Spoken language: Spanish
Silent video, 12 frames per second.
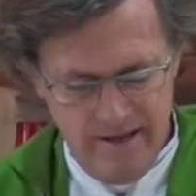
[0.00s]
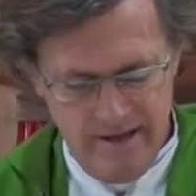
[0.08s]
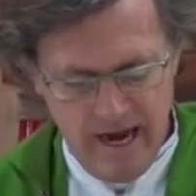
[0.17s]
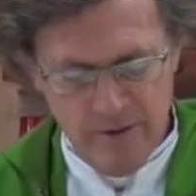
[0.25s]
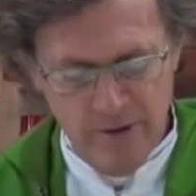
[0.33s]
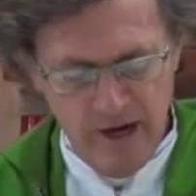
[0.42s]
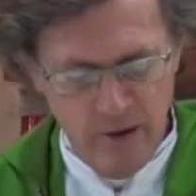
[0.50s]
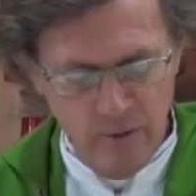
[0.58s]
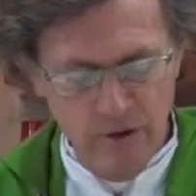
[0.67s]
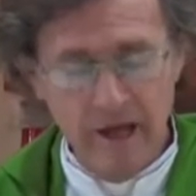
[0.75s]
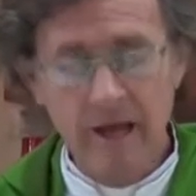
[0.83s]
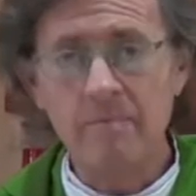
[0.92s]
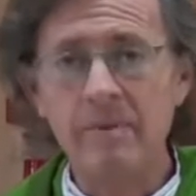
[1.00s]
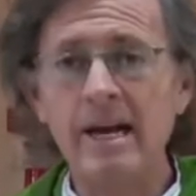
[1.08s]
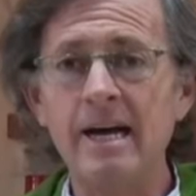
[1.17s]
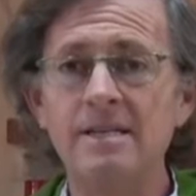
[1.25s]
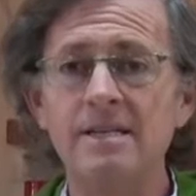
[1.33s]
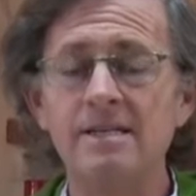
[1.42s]
Hay una luz de
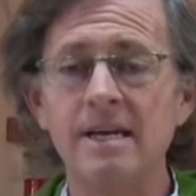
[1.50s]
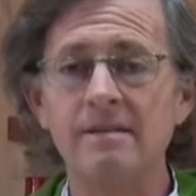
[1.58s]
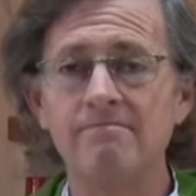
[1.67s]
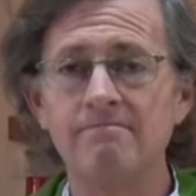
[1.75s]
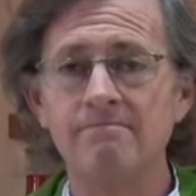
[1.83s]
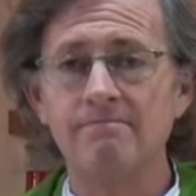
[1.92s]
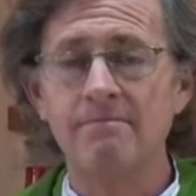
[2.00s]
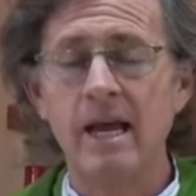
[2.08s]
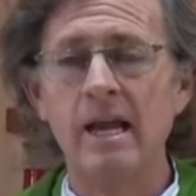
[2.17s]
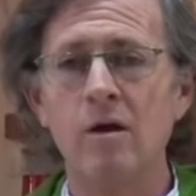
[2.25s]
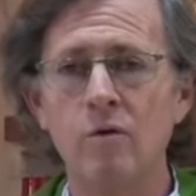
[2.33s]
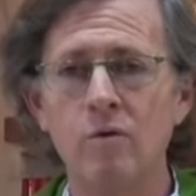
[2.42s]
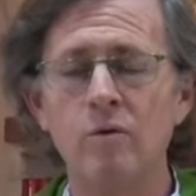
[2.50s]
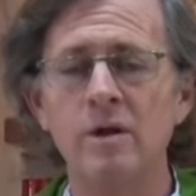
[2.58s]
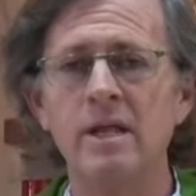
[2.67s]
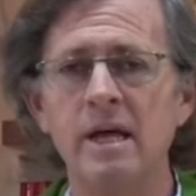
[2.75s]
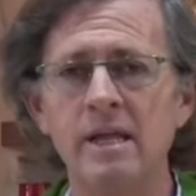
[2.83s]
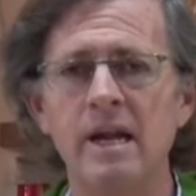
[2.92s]
esperanza en la
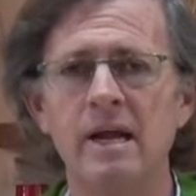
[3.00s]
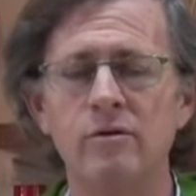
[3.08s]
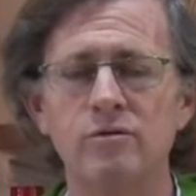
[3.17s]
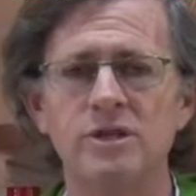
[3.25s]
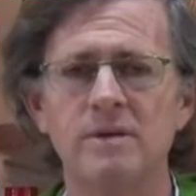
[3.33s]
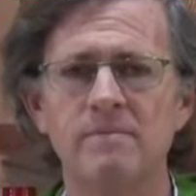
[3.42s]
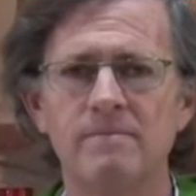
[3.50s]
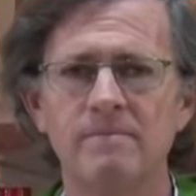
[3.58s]
oscuridad de la noche.